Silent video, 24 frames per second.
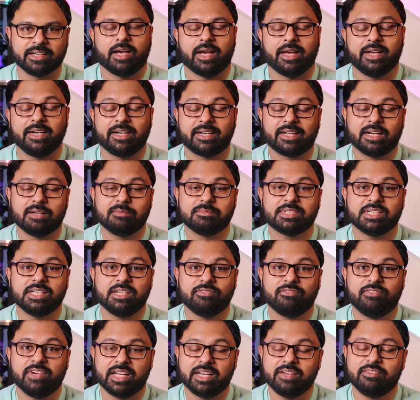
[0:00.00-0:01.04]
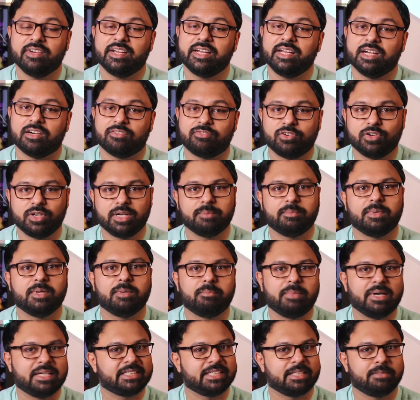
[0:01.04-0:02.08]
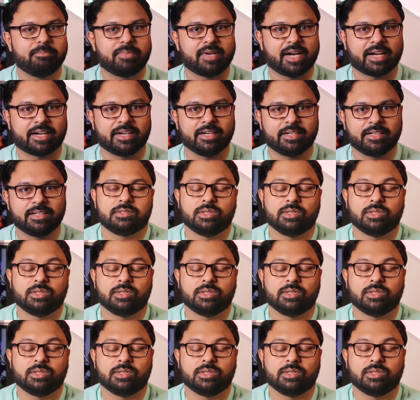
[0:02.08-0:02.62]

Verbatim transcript: And it comes in a very, very affordable budget bracket.